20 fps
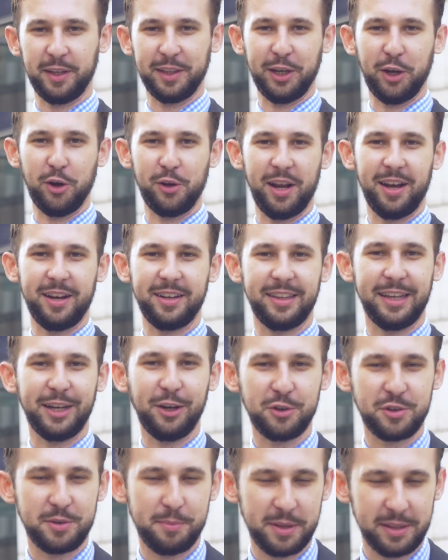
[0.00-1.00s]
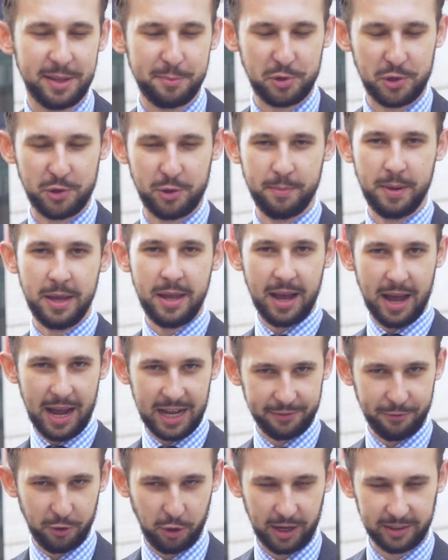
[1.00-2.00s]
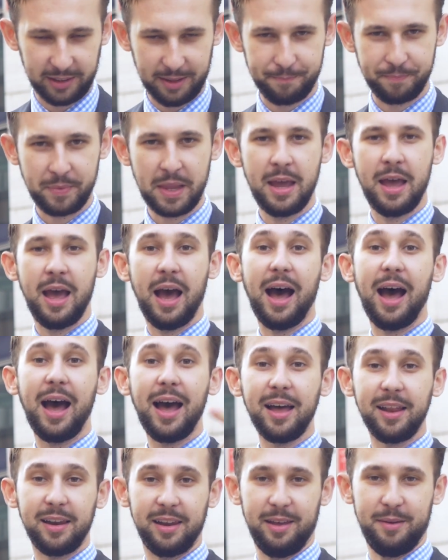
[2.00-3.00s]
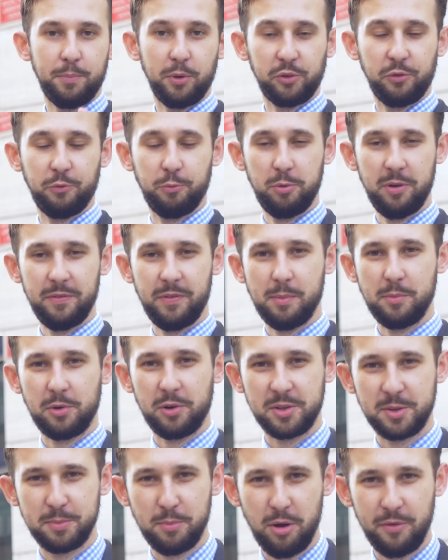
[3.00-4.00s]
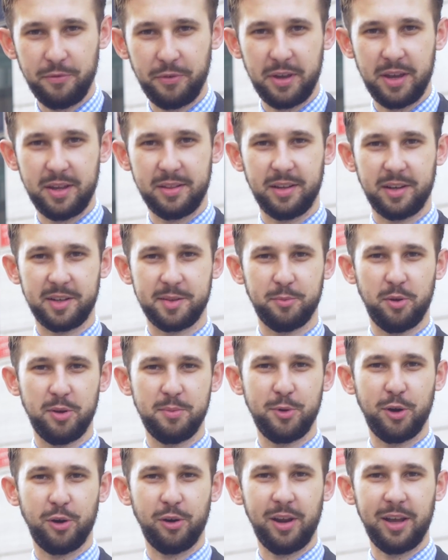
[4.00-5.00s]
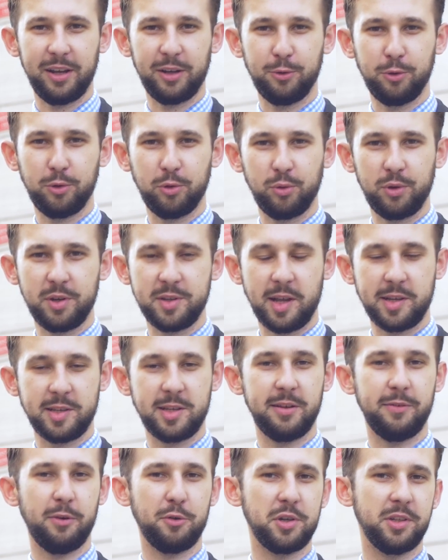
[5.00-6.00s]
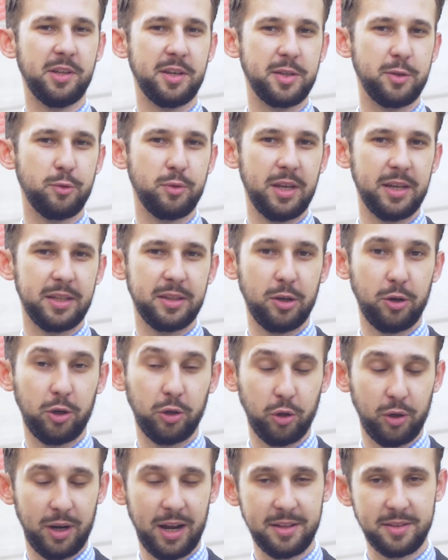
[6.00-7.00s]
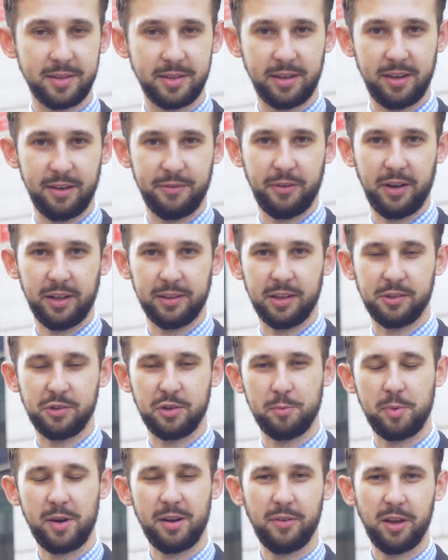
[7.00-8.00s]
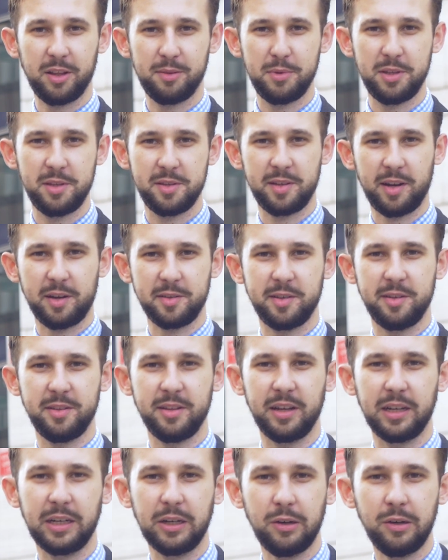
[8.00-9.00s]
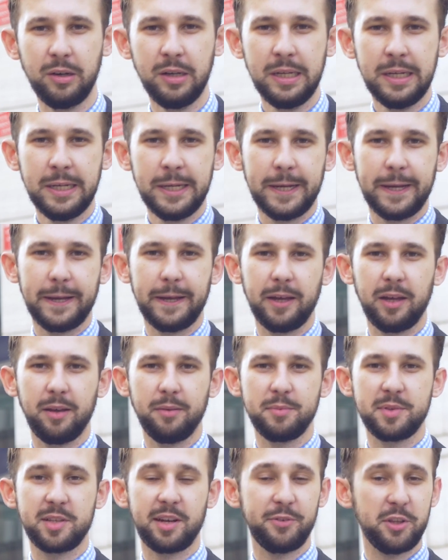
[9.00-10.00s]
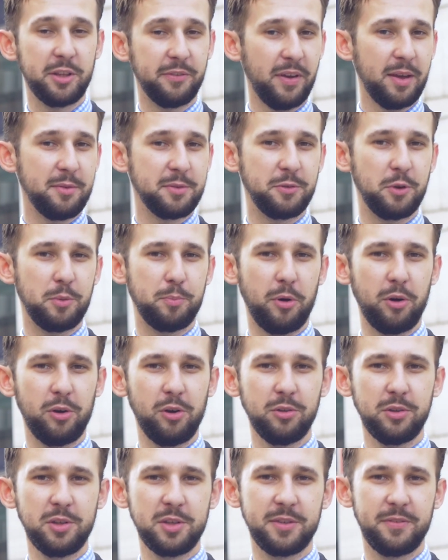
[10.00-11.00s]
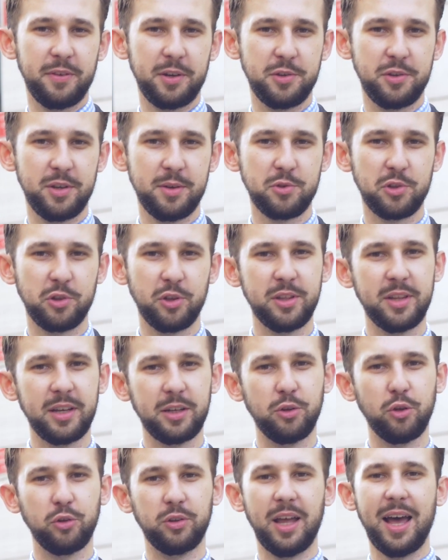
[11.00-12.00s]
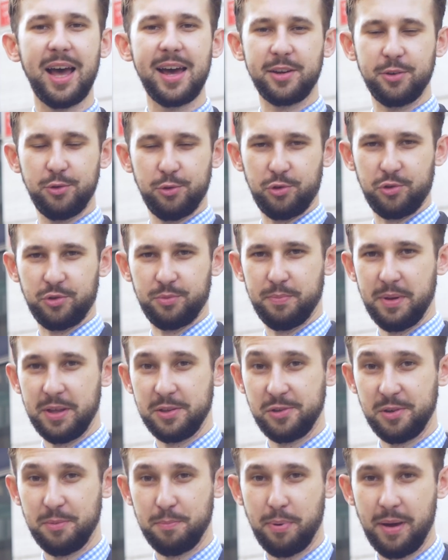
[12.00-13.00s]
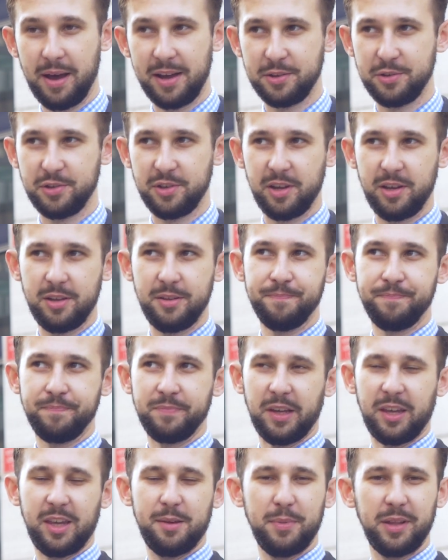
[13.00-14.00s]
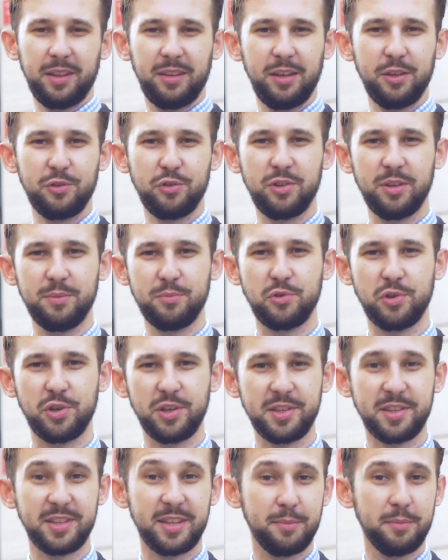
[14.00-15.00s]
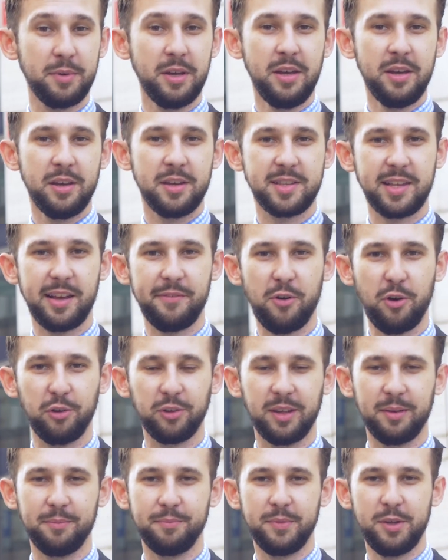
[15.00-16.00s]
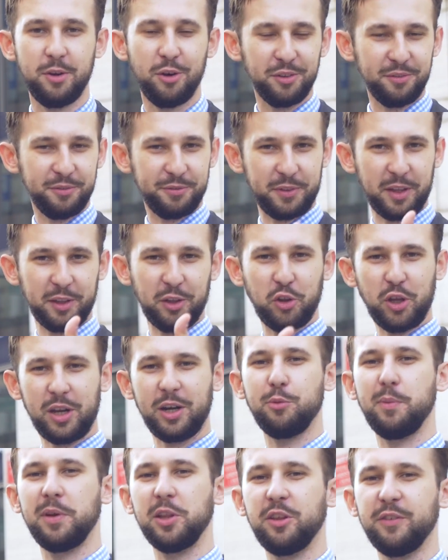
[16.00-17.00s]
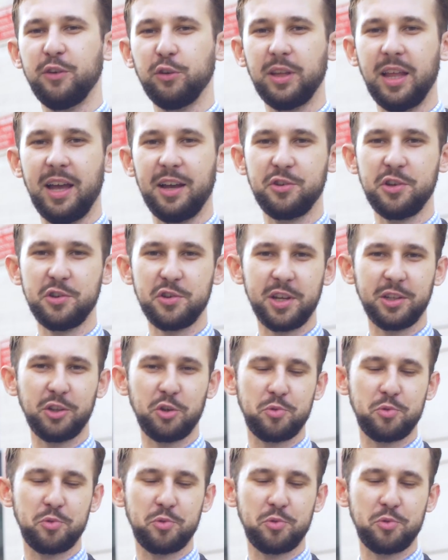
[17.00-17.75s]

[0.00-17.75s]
w kategoriach tego, że będę przyszłym adwokatem. Ale pod wpływem rozmowy jednak z moim kolegą, który zdecydował się na studia doktoranckie w Katedrze Prawa Administracyjnego, e, zrewidowałem swój pogląd i stwierdziłem, że to jednak notariusz będzie bardziej takim etycznym, czystym zawodem. I on wtedy to argumentował tak, że jeżeli